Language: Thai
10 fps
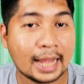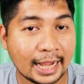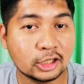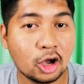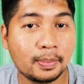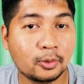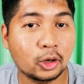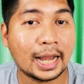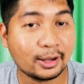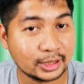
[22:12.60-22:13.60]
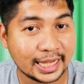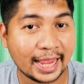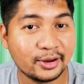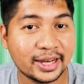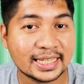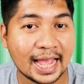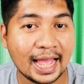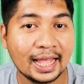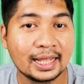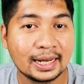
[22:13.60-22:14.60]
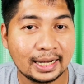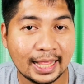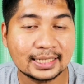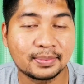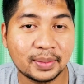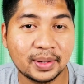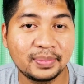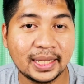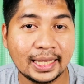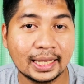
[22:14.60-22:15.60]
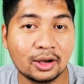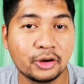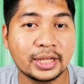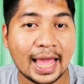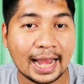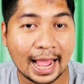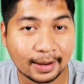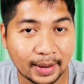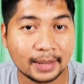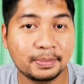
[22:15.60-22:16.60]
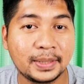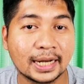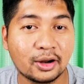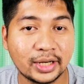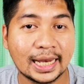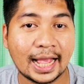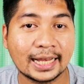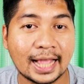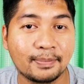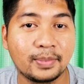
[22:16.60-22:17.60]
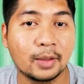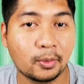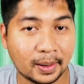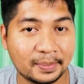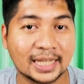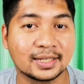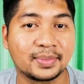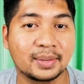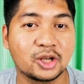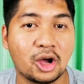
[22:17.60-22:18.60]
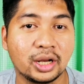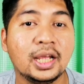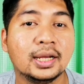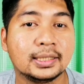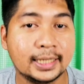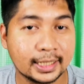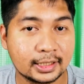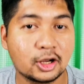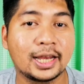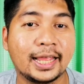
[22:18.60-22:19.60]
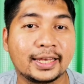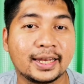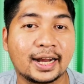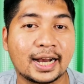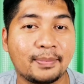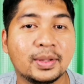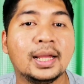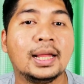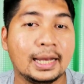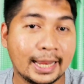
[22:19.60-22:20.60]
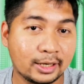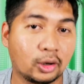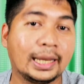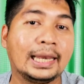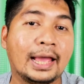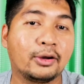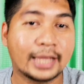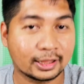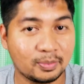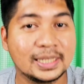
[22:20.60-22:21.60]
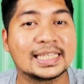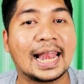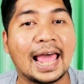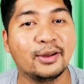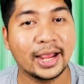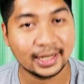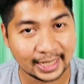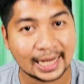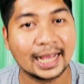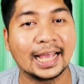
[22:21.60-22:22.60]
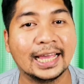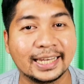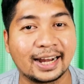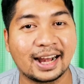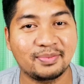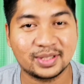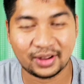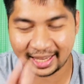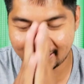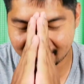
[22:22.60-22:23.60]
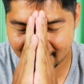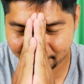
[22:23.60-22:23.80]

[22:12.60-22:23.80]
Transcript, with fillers: ถ้าใครชอบกดไลค์กดแชร์ด้วยนะจ๊ะและสำหรับคลิปนี้ขออนุญาตลากันไปเพียงเท่านี้แล้วกันครับแล้วพบกันใหม่สำหรับช่อง The Toilet นะครับเล่นของเล่นแล้วยังต้องมีสาระด้วยเหนื่อยเหลือเกินนะครับสวัสดีค